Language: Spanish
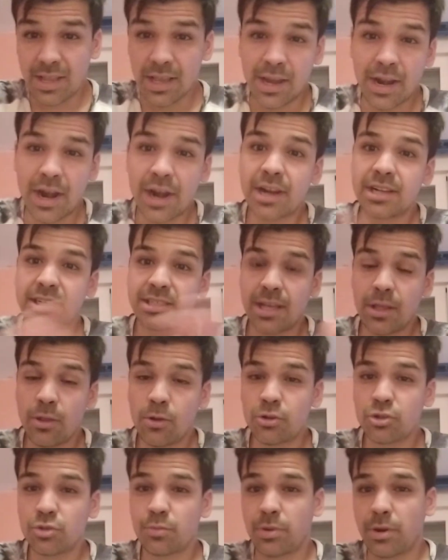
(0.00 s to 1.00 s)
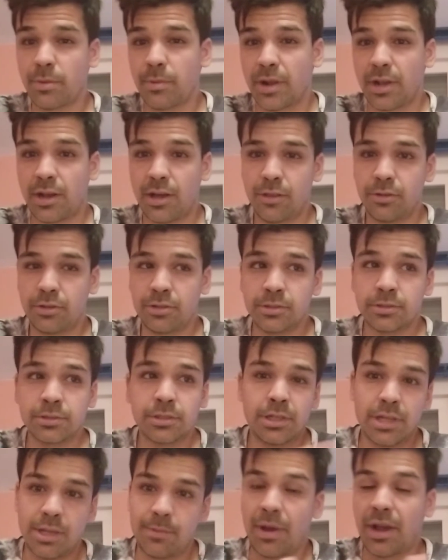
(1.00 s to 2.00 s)
han arrasado los supermercados.
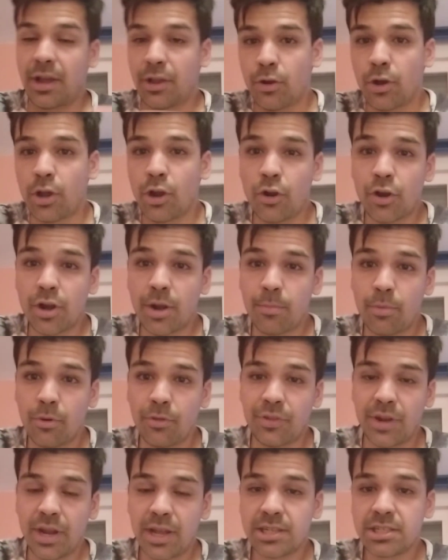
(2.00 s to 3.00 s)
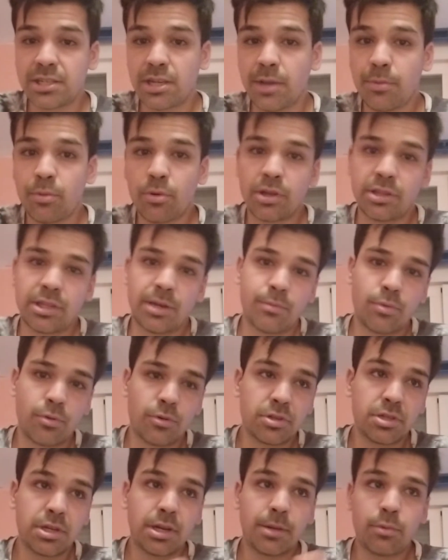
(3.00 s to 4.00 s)
Imagino que los repondrán, ¿sabes? Porque
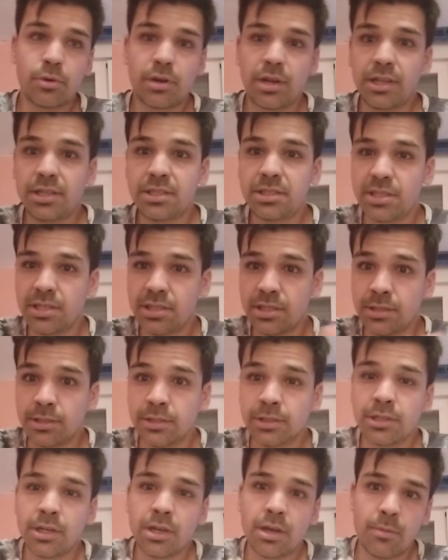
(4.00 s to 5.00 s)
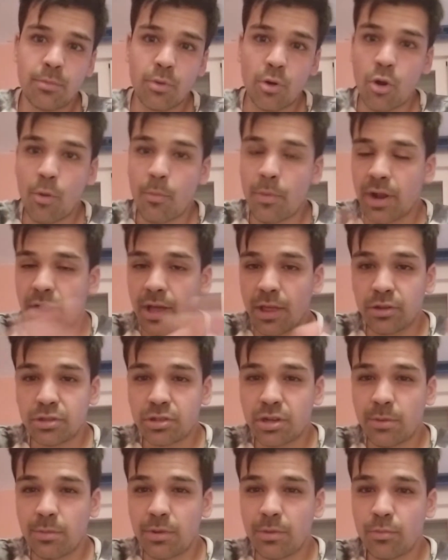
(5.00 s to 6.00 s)
tampoco es el apocalipsis, pero los mercados
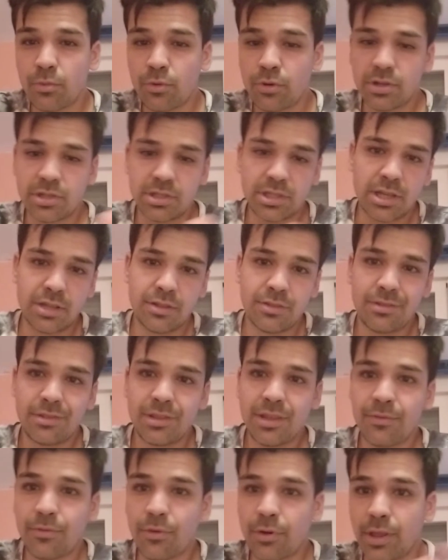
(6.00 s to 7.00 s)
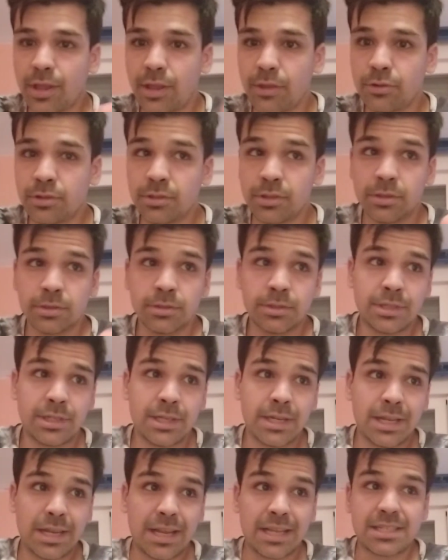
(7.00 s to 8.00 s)
ahora mismo están desbordados.
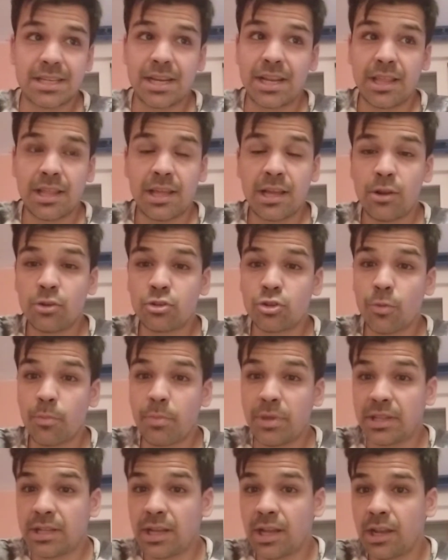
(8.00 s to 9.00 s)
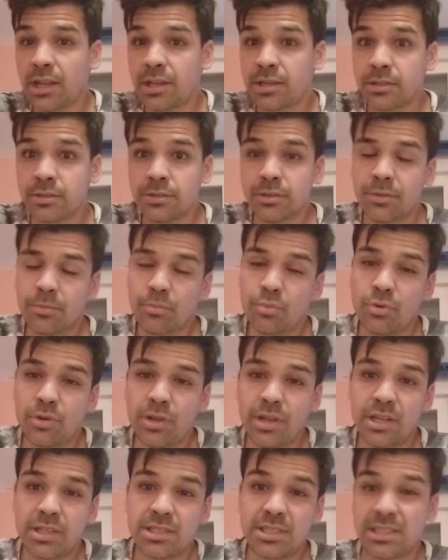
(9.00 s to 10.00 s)
La sanidad, los hospitales,
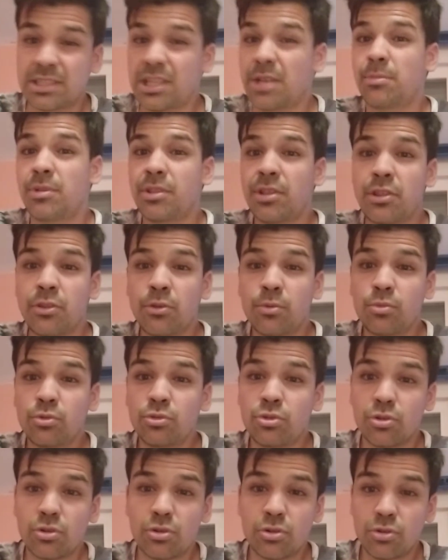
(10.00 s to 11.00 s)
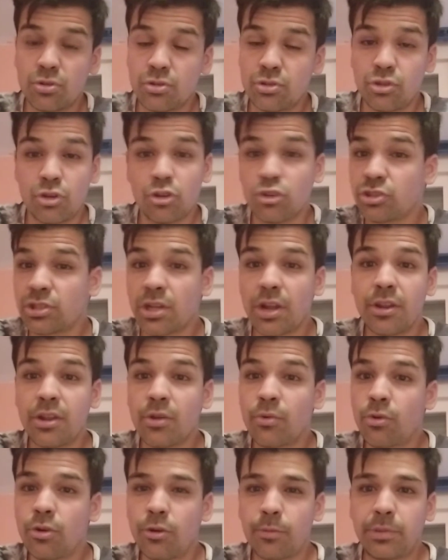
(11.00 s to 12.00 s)
pues se están mandando muchos, yo no he en
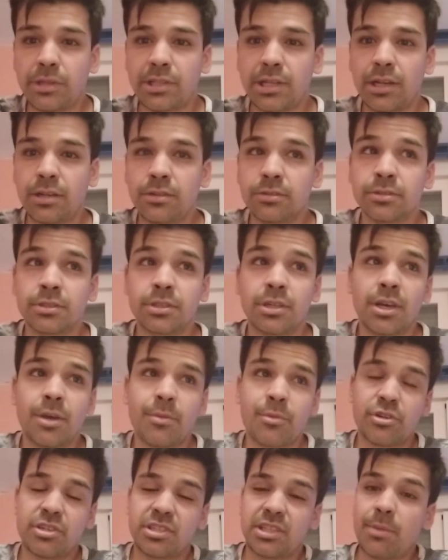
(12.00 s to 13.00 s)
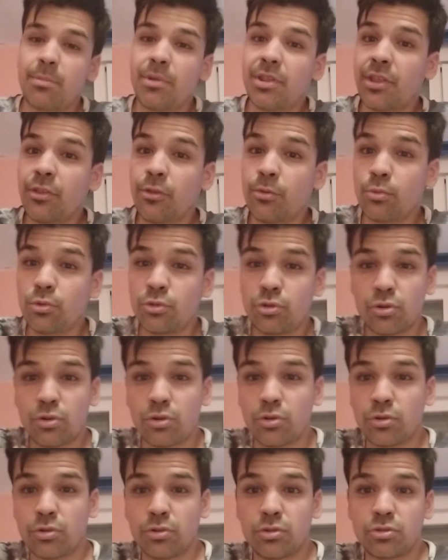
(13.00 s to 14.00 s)
ningún hospital, pero se están mandando
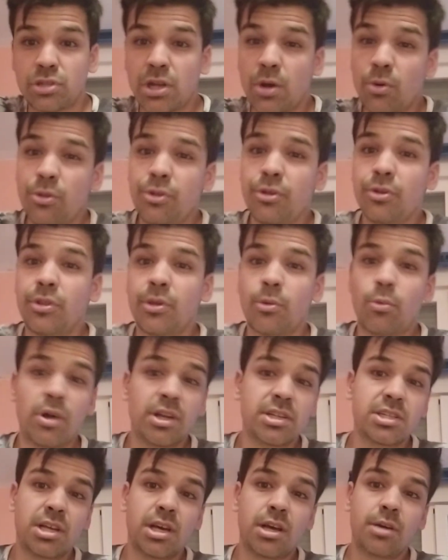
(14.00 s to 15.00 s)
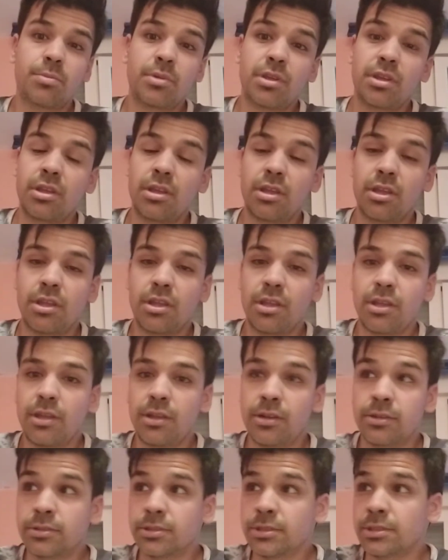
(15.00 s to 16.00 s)
muchos audios de WhatsApp
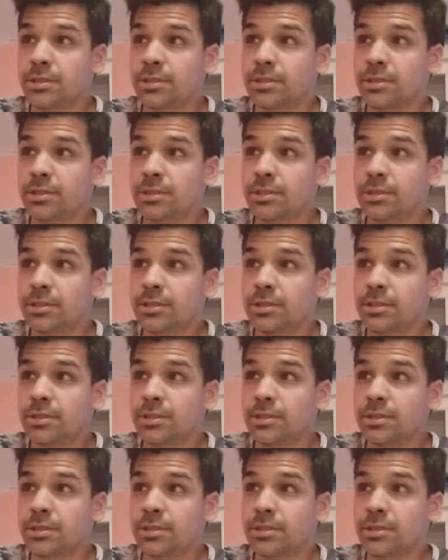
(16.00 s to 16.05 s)
y